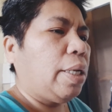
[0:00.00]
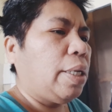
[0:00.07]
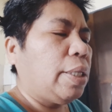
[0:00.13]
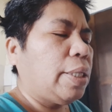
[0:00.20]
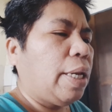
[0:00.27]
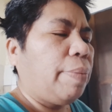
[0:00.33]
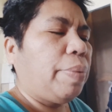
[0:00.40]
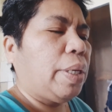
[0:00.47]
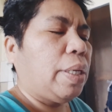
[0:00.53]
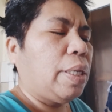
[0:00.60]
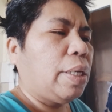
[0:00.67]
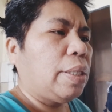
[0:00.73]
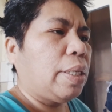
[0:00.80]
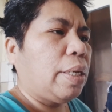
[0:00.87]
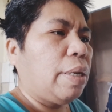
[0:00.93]
ini saya
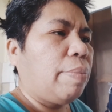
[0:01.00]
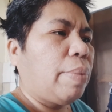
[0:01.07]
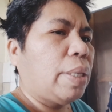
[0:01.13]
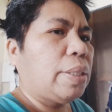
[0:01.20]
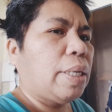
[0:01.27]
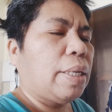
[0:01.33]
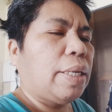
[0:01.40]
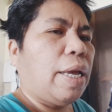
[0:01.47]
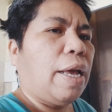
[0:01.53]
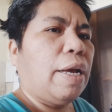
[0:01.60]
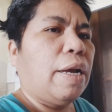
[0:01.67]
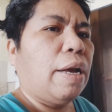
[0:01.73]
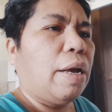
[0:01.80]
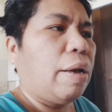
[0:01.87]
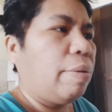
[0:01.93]
pikir saya masaknya
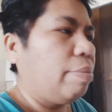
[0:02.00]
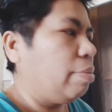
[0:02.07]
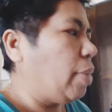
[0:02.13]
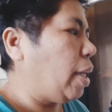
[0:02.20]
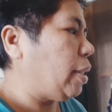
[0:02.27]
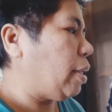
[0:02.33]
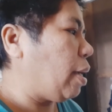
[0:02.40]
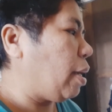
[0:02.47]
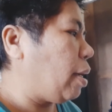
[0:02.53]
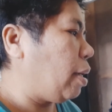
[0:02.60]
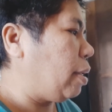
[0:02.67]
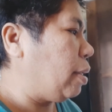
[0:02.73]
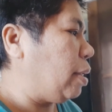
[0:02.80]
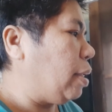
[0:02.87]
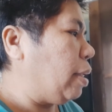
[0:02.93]
agak banyak
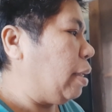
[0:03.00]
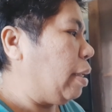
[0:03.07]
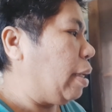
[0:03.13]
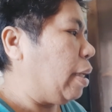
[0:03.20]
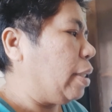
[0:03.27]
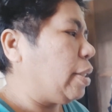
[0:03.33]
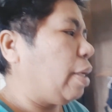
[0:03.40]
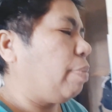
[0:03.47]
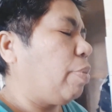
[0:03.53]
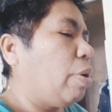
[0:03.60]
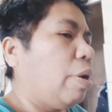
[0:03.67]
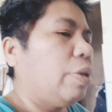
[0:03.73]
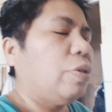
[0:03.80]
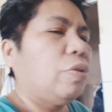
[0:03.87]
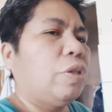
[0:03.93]
karena saya mau
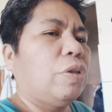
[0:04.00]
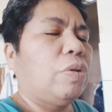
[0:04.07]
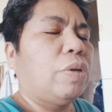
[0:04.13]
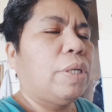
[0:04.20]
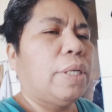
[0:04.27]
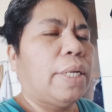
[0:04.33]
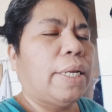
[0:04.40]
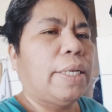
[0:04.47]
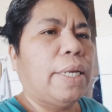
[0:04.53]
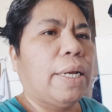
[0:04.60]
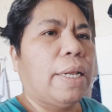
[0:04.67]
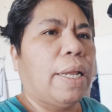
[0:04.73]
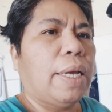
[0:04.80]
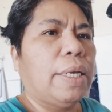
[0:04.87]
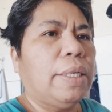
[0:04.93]
lanjutin orderan yang
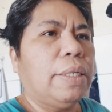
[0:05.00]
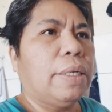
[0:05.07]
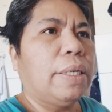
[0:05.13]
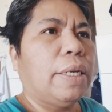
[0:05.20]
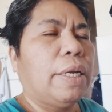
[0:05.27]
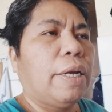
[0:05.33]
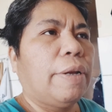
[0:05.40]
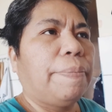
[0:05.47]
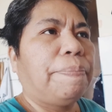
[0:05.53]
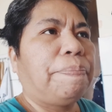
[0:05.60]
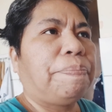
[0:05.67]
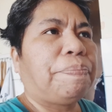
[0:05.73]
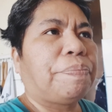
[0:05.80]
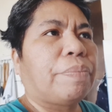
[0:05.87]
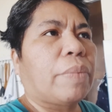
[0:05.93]
lain ada
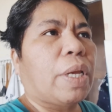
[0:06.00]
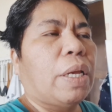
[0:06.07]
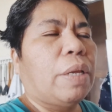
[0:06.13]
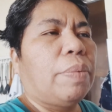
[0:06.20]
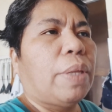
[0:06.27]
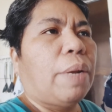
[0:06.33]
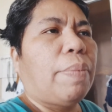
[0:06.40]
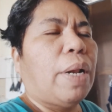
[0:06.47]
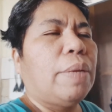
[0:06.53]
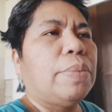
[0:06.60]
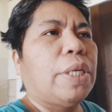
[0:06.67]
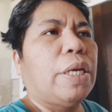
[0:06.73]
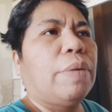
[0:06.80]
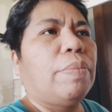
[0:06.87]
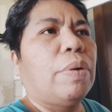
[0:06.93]
ntar malam
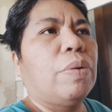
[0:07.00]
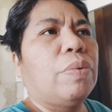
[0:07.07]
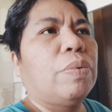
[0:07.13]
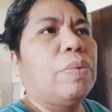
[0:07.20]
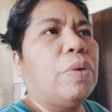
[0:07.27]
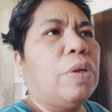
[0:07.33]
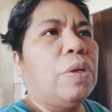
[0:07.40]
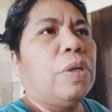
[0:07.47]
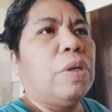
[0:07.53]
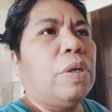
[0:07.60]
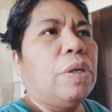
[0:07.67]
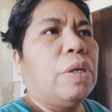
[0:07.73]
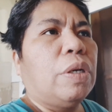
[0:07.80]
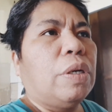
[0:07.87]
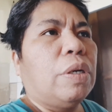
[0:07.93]
saya mau
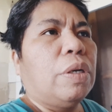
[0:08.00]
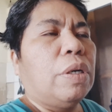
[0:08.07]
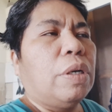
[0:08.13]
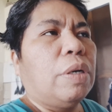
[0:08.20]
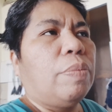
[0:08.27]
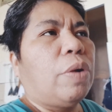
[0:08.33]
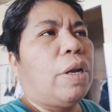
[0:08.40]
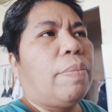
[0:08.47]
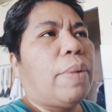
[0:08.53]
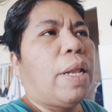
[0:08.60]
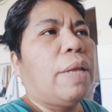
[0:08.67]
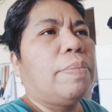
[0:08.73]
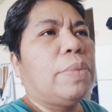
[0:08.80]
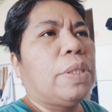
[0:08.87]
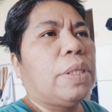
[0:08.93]
bukan
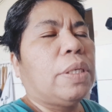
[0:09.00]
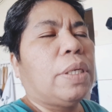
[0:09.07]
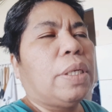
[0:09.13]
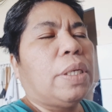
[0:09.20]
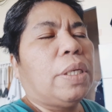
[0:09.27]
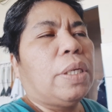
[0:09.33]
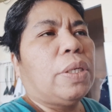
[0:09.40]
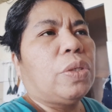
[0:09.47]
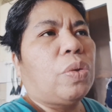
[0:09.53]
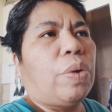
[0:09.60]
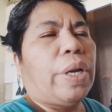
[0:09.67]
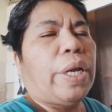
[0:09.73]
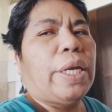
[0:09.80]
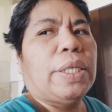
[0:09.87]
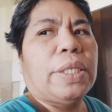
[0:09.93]
malam sih
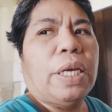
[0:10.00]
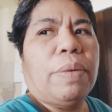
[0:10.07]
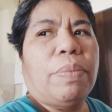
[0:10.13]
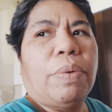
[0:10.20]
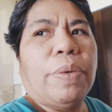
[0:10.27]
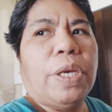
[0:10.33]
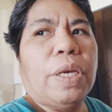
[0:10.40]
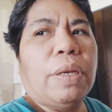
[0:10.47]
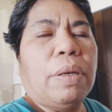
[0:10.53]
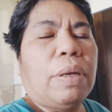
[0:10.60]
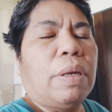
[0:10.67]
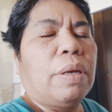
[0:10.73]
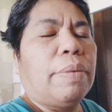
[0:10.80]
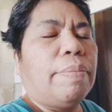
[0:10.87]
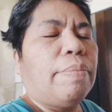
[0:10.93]
sorean saya mau bikin
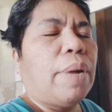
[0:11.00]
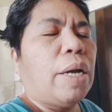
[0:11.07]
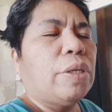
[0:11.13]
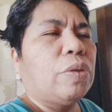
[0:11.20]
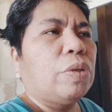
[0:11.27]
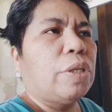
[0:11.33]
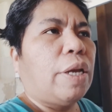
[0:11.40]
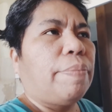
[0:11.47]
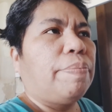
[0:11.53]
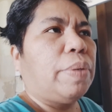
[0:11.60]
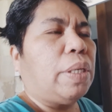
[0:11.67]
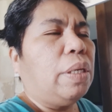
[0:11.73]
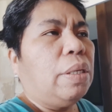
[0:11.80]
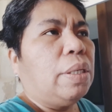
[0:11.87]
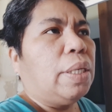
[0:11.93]
bakso sapi